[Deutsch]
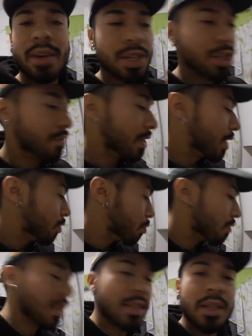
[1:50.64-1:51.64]
waschen, wenn ich
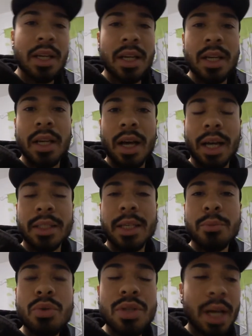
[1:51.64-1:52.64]
irgendwas an
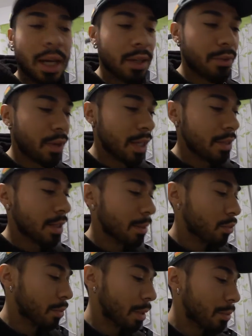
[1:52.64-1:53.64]
Gemüse angefasst habe
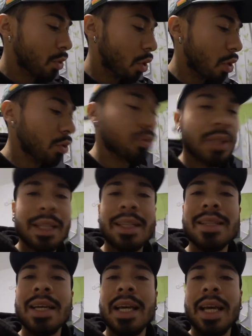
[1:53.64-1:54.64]
oder beim Kochen und dann
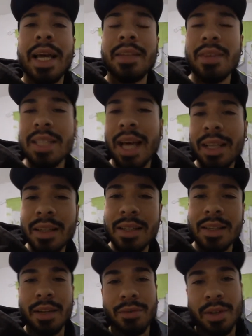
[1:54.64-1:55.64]
das etwas
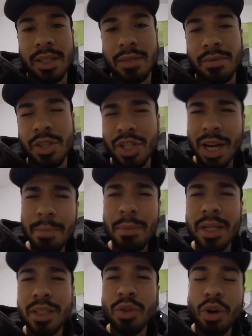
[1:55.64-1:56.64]
anderes anfassen will. Schreibt
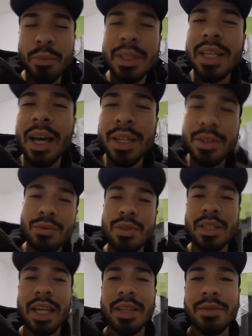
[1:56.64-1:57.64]
mal in die Kommentare, ich würde
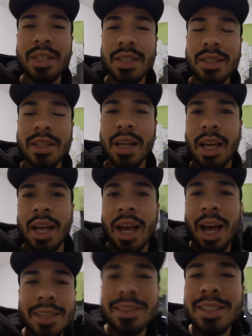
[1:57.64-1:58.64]
es gerne wissen.
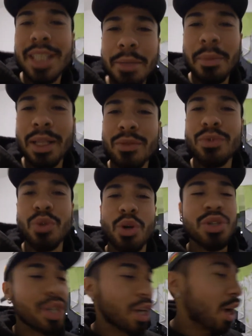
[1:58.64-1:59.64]
Hat jemand von
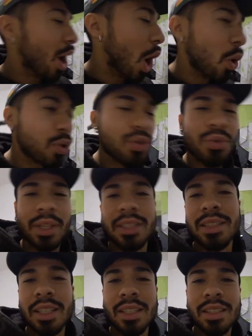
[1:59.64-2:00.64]
euch auch so einen
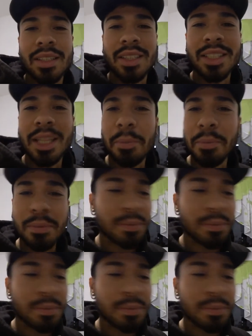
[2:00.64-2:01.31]
Tick? Ich habe